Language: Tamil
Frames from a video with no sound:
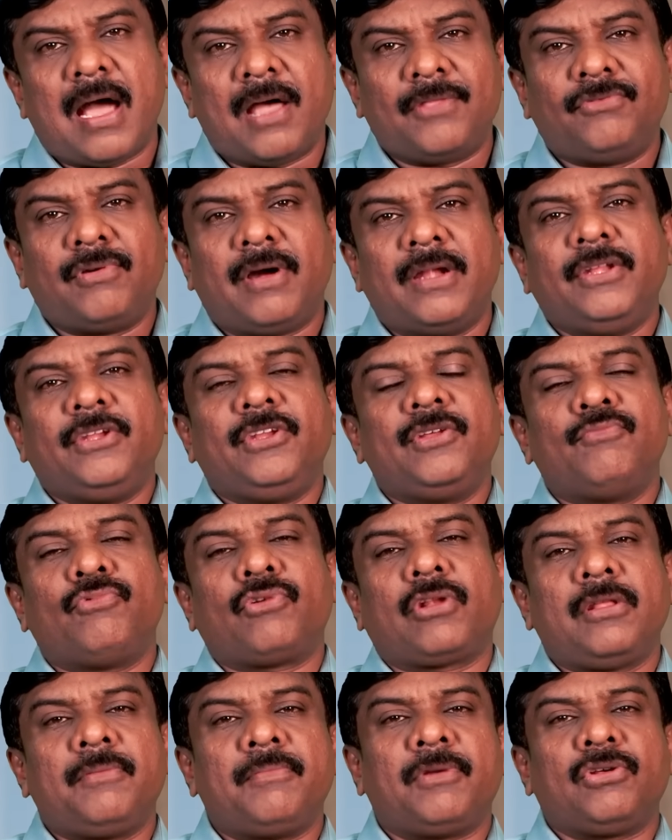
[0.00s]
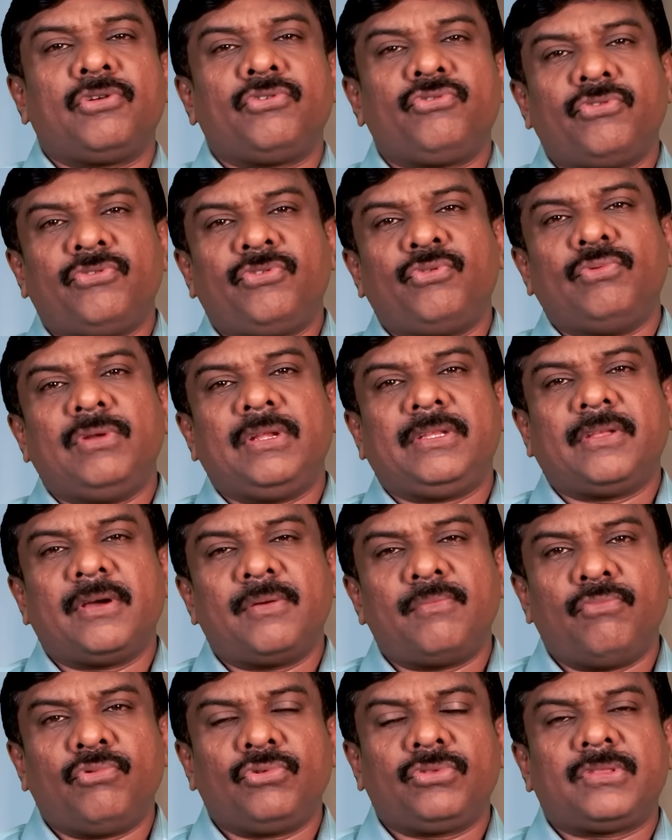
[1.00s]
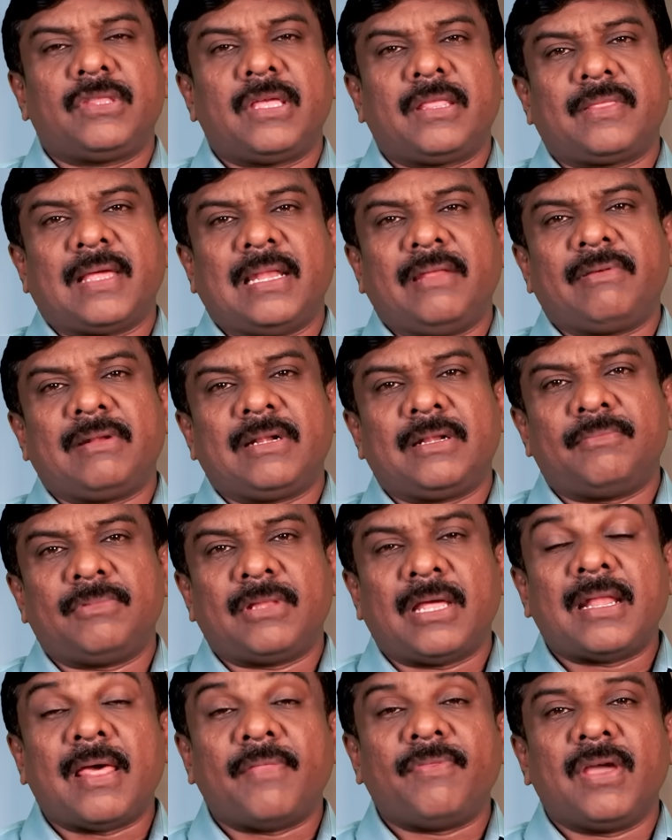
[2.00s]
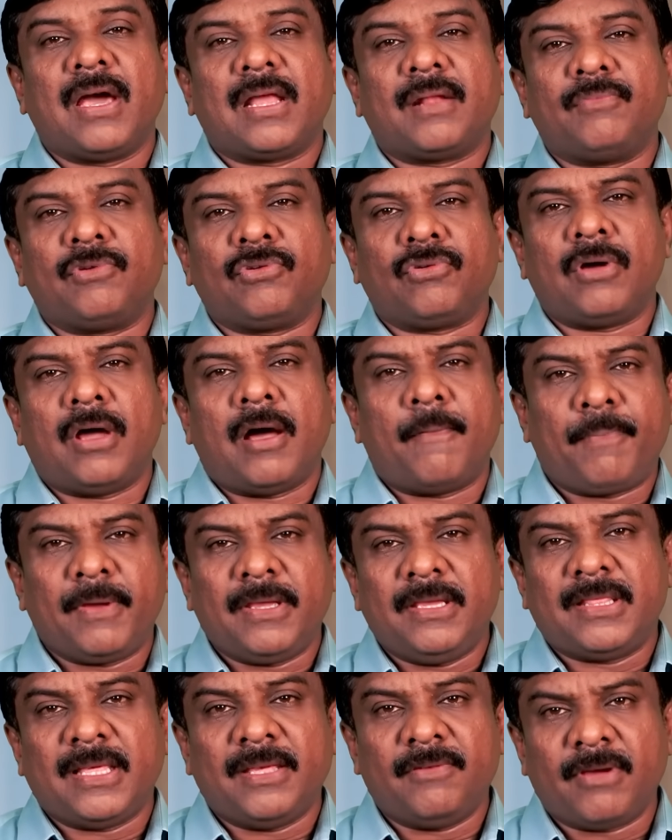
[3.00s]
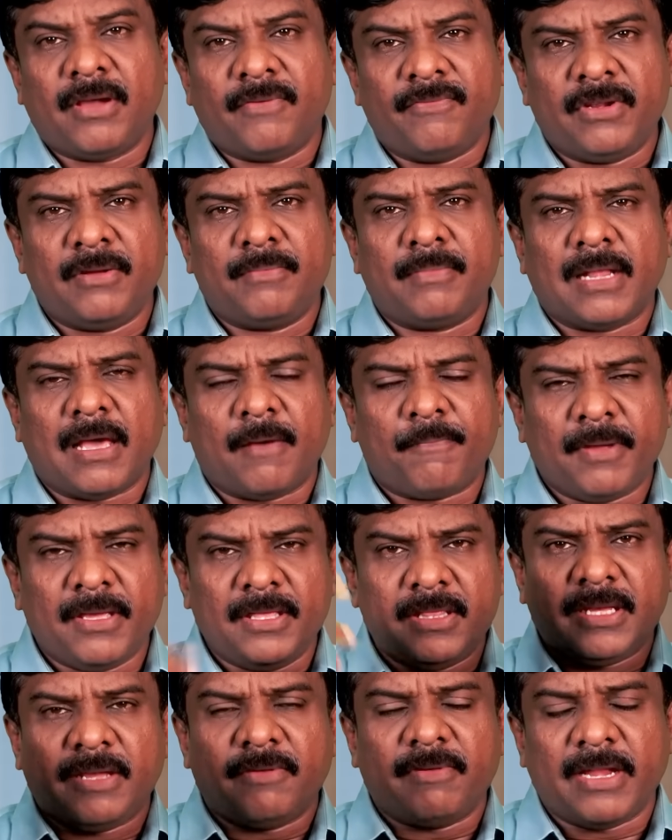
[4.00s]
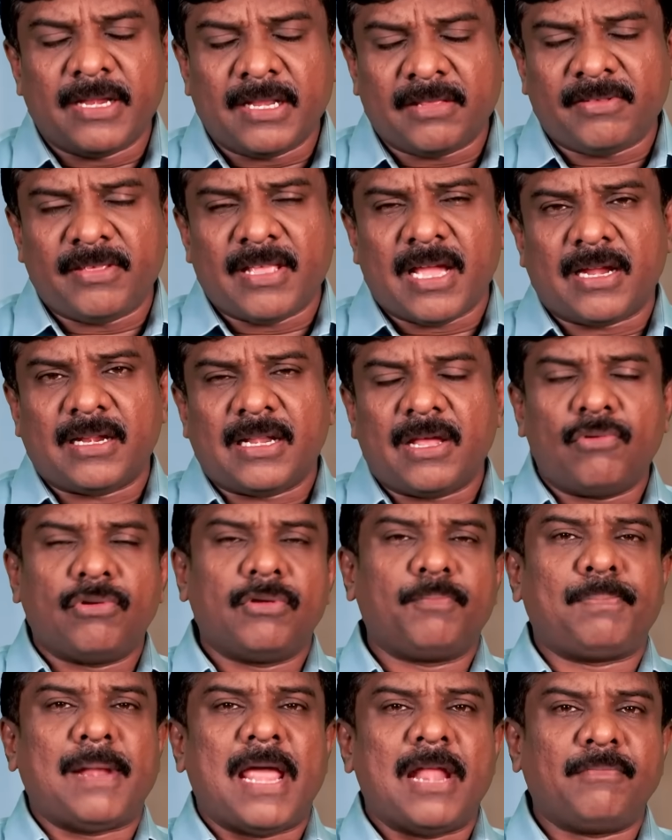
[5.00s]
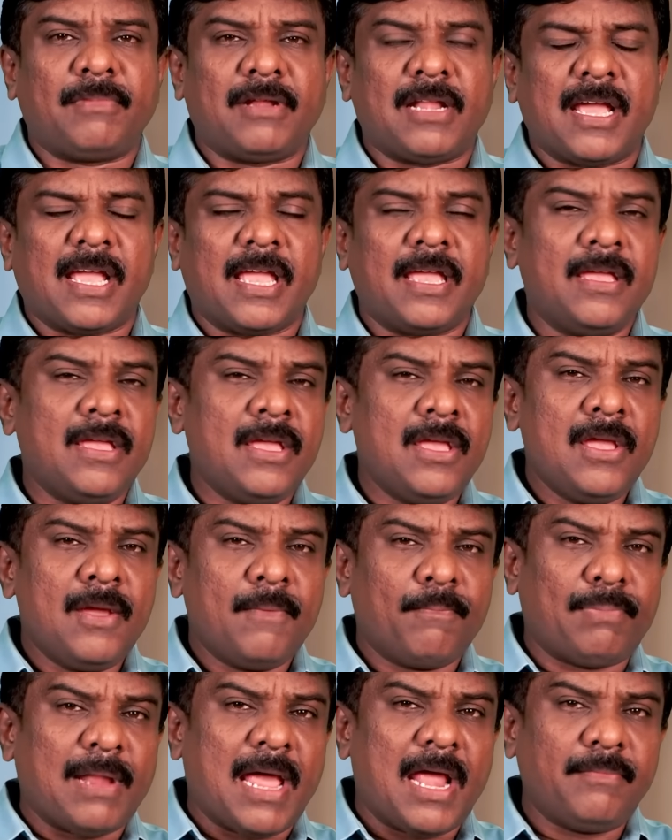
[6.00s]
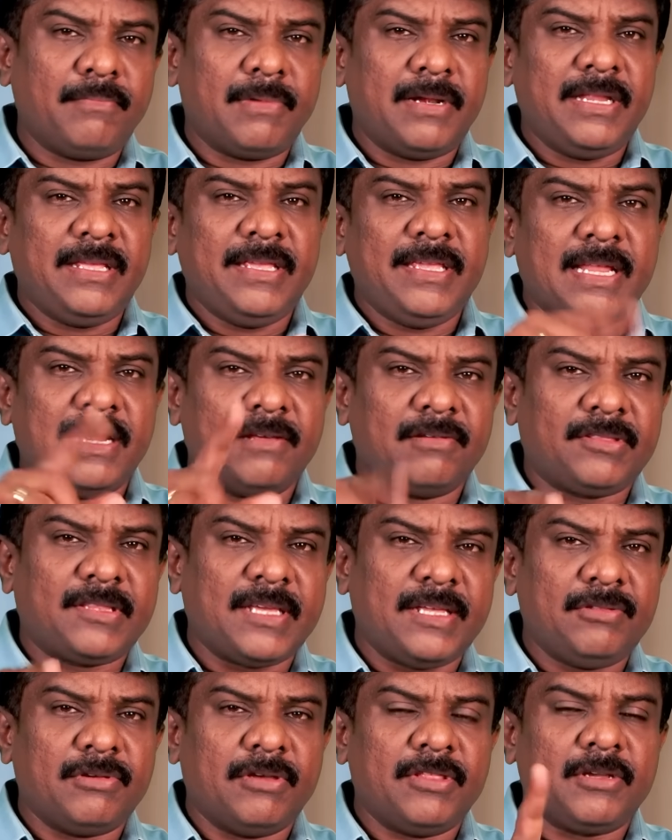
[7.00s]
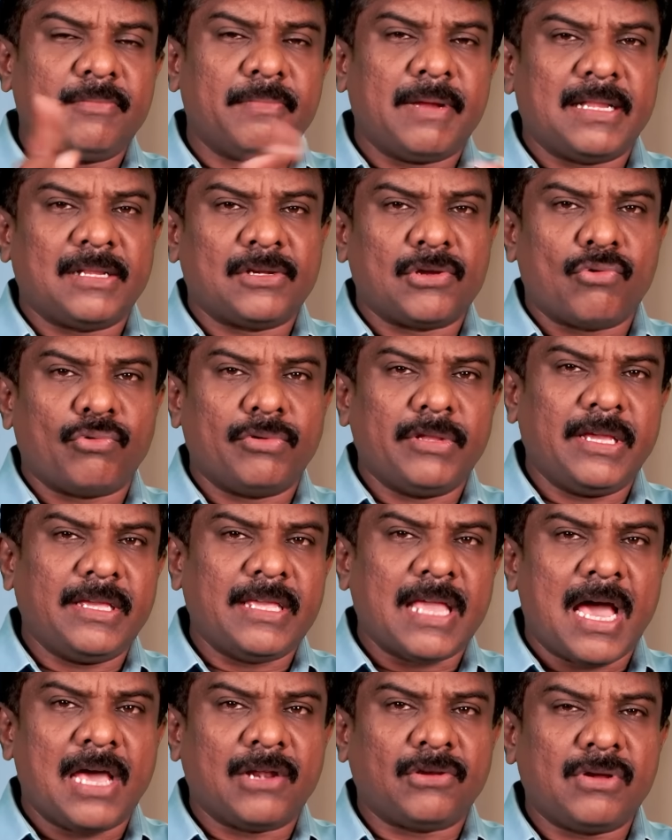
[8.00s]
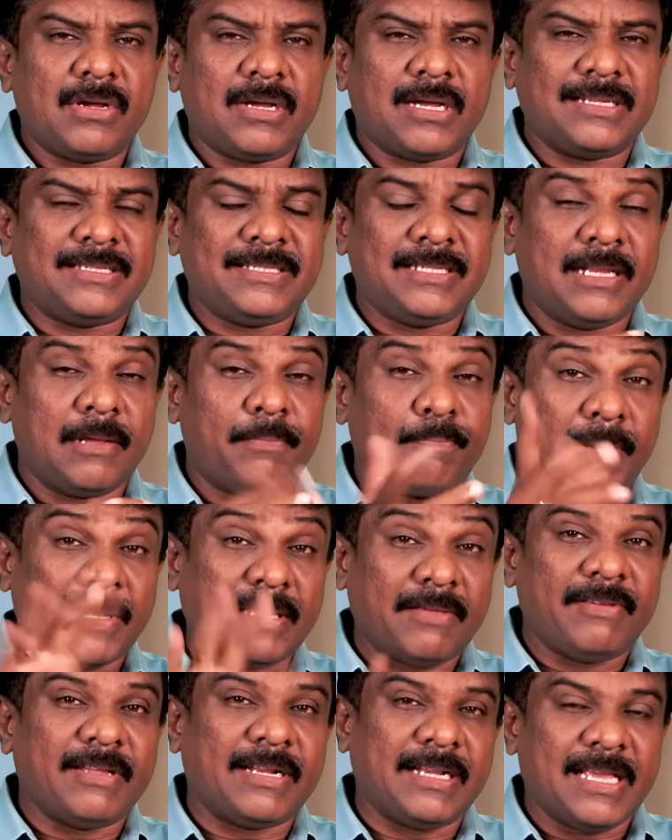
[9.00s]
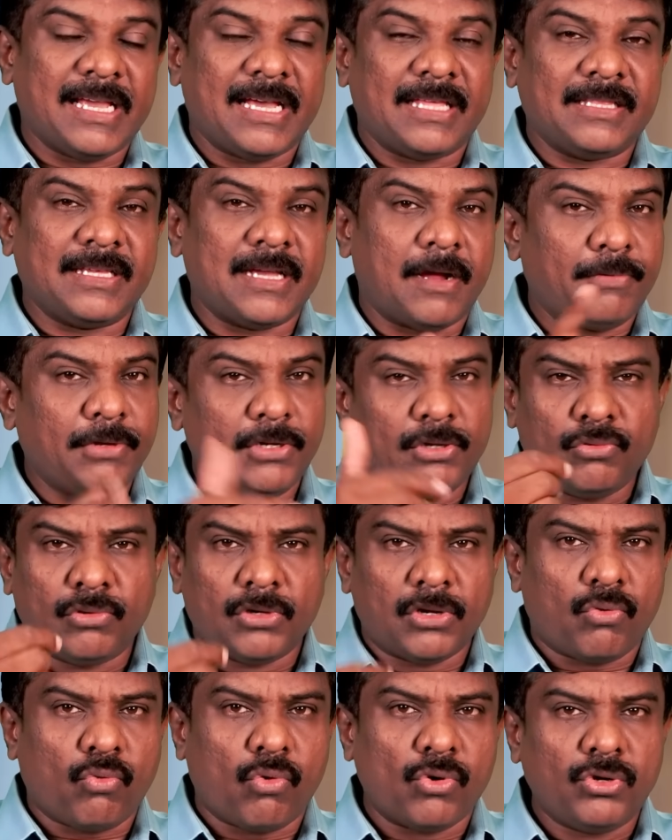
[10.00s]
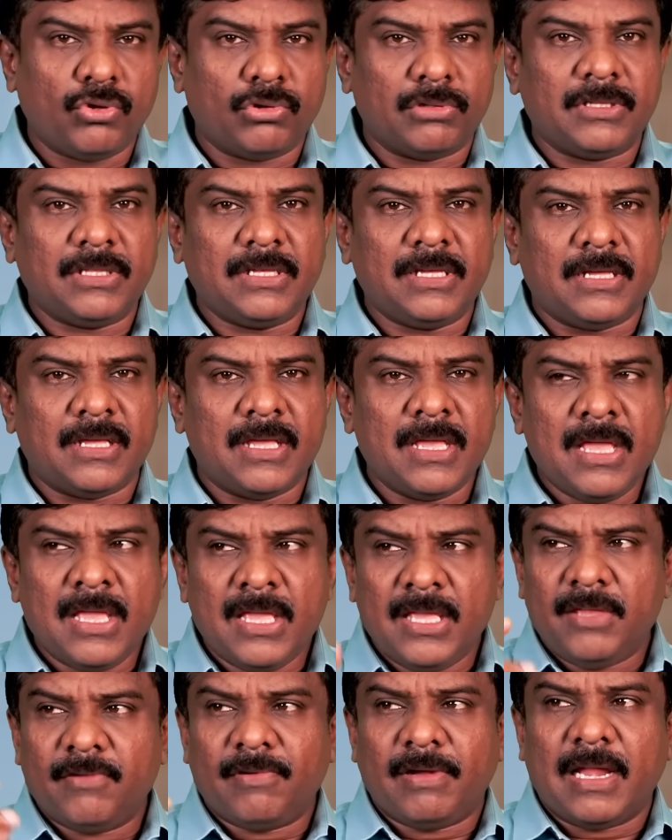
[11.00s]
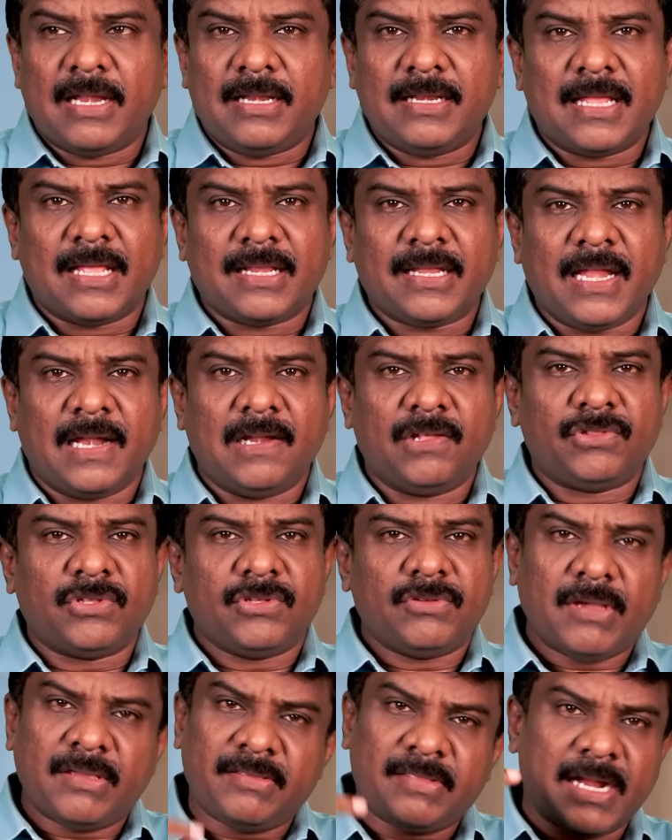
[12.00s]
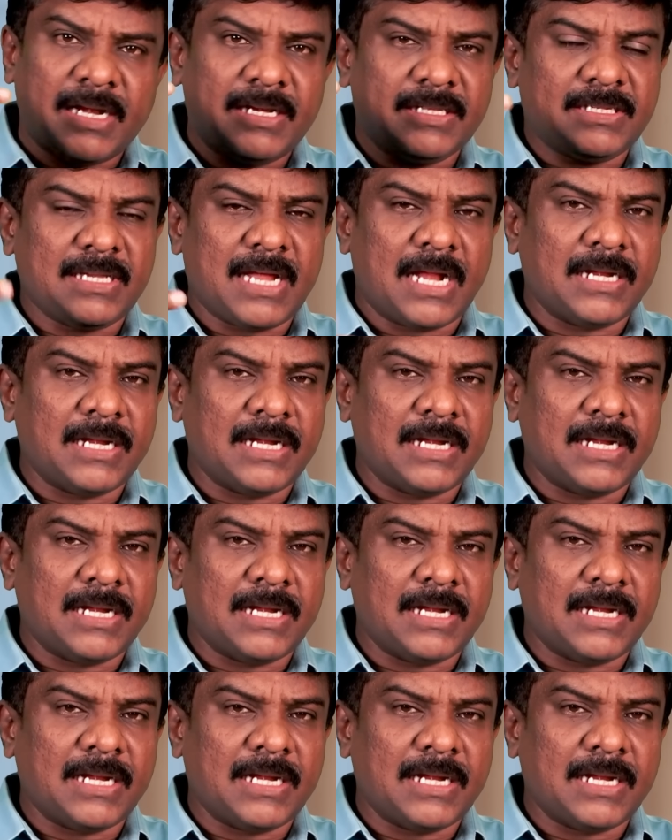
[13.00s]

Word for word: அத்வானிட்டி முரளி மனோகர் ஜோஷி உள்ளிட்ட மூத்த தலைவர்களிடம் தான் அதிகாரம் இருக்கும் அப்போ இதை இவங்க விரும்பலை அப்போ இதுக்கு இவங்க என்ன செஞ்சாங்கன்னா ஒரு பிளான் பண்ணாங்க பிளான் பண்ணி எழுபத்தைந்து வயதுக்கு மேலே இருக்கக்கூடிய யாருக்கும் கட்சியில் பதவி கிடையாது அப்படின்னு ஒன்றை கொண்டு வந்து இவங்க எல்லாருக்கும் எழுபத்தஞ்சு வயசு ஆகிடுச்சு